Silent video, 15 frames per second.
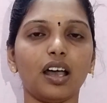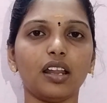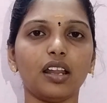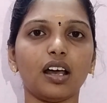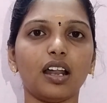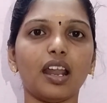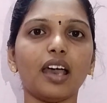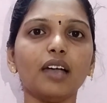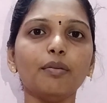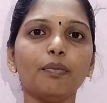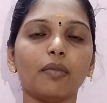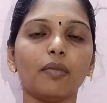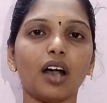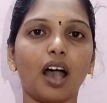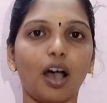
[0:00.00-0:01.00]
அதனால்
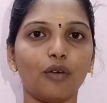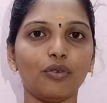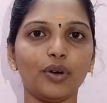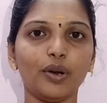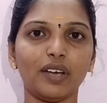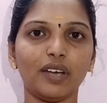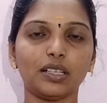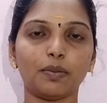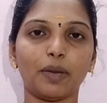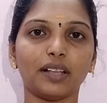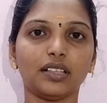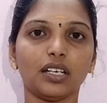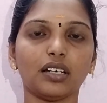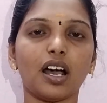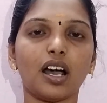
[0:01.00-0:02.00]
அவரும் வந்து
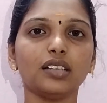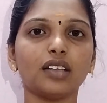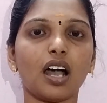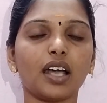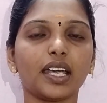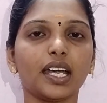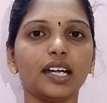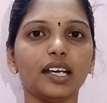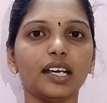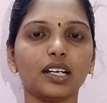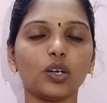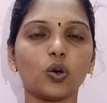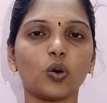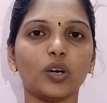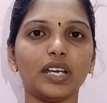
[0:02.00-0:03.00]
பார்த்திங்கன்னா கிட்டே
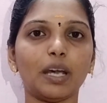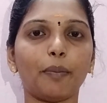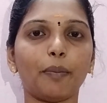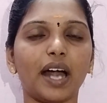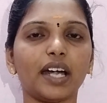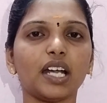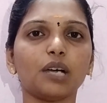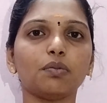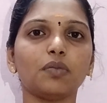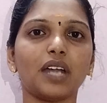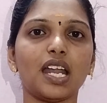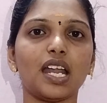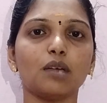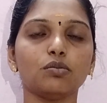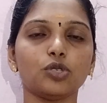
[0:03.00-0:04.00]
இருக்கக்கூடிய பணம்
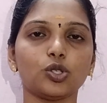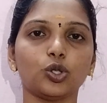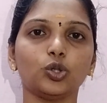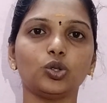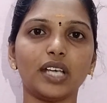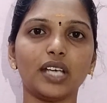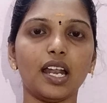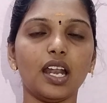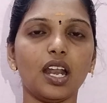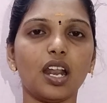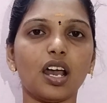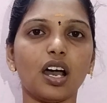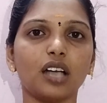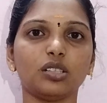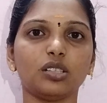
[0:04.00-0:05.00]
நிலம் சொத்து
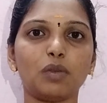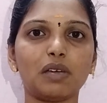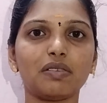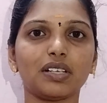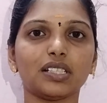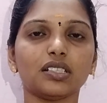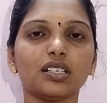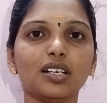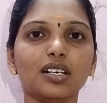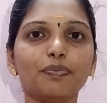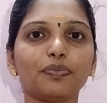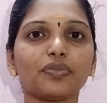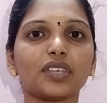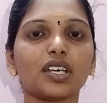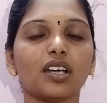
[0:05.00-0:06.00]
எல்லாத்தையுமே வந்து
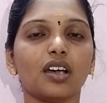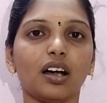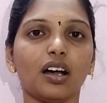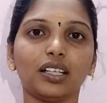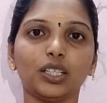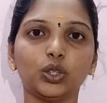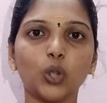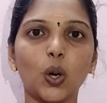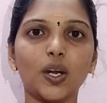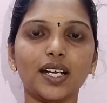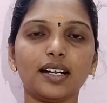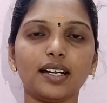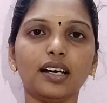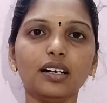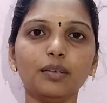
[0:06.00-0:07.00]
அந்த
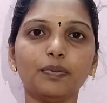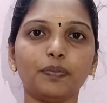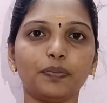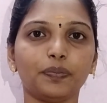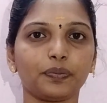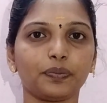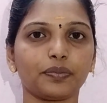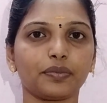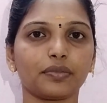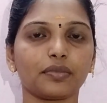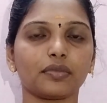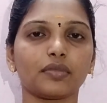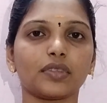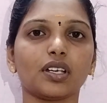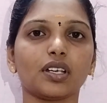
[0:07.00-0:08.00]
தொழிலில்
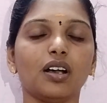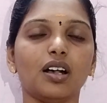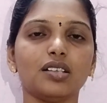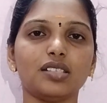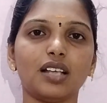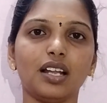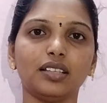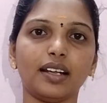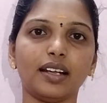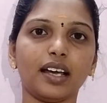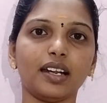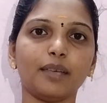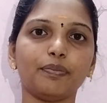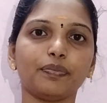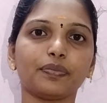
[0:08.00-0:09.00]

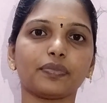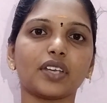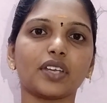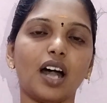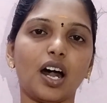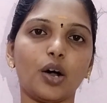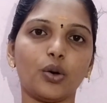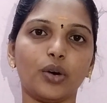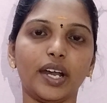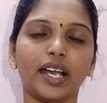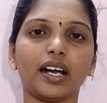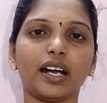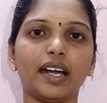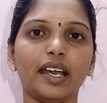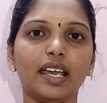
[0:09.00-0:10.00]
செலுத்தினார்
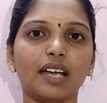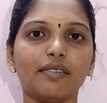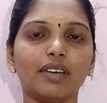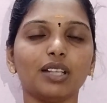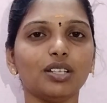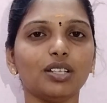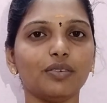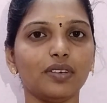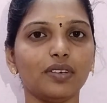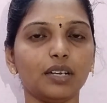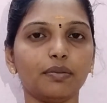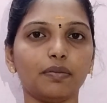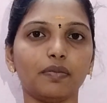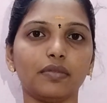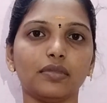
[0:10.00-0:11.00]
அவருடைய கடையை வந்து
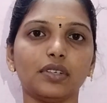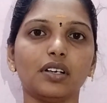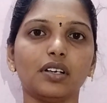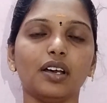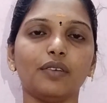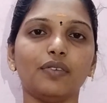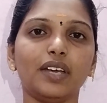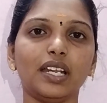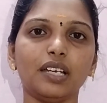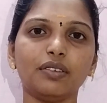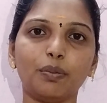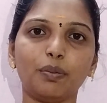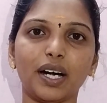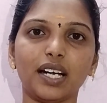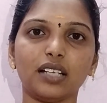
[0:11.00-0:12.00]
விரி
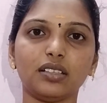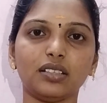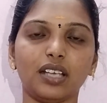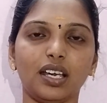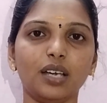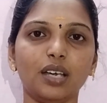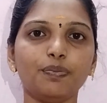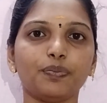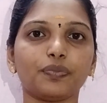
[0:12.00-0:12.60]
விரிவுபடுத்தி